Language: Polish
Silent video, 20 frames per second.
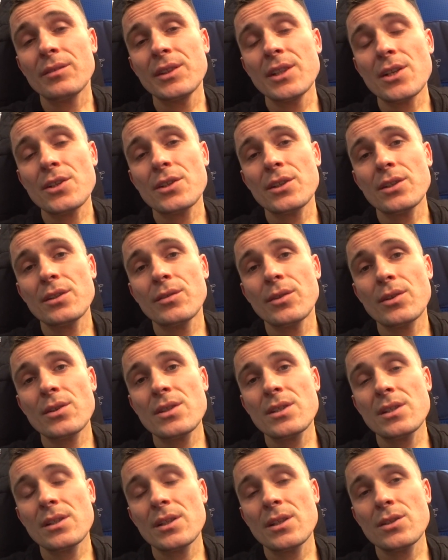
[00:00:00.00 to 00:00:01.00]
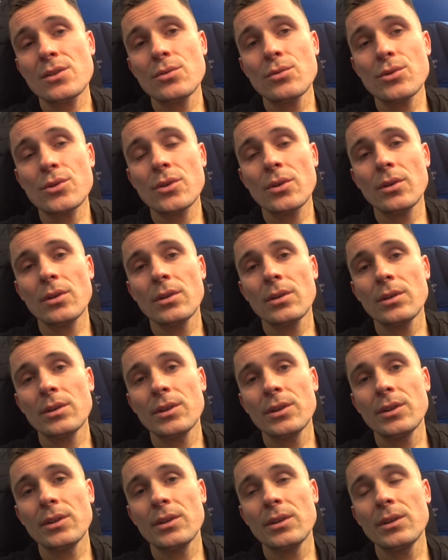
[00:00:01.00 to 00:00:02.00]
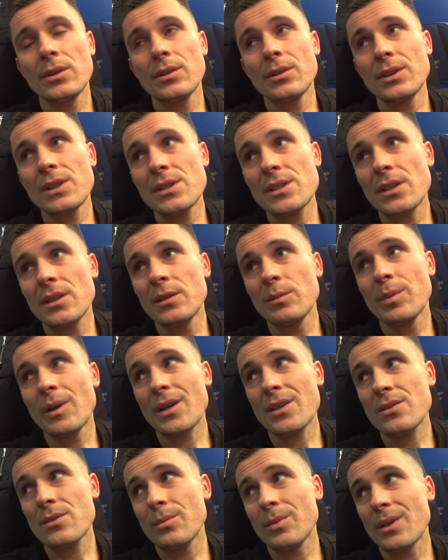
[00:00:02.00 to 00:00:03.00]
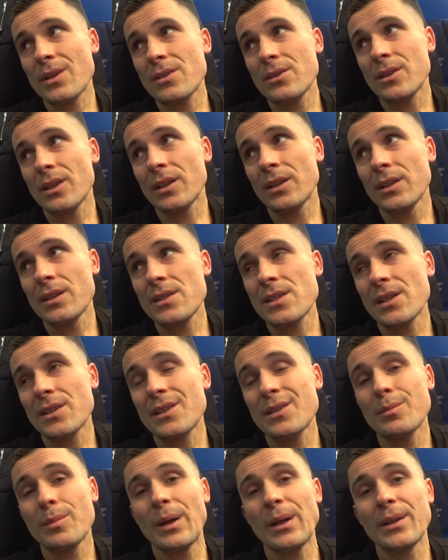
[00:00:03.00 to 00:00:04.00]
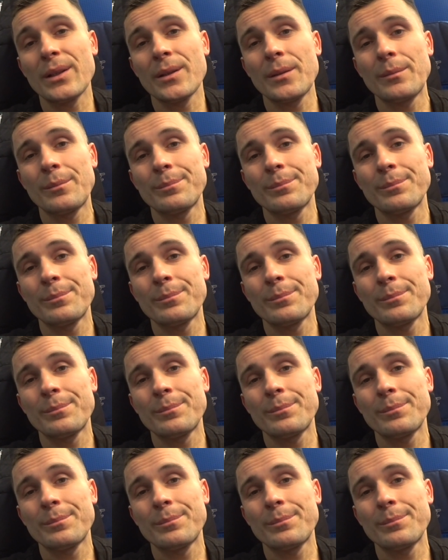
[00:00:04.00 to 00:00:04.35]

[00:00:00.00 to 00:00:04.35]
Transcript: widać tych dworcy jest dużo i no niestety bardzo, bardzo takie zaniedbane.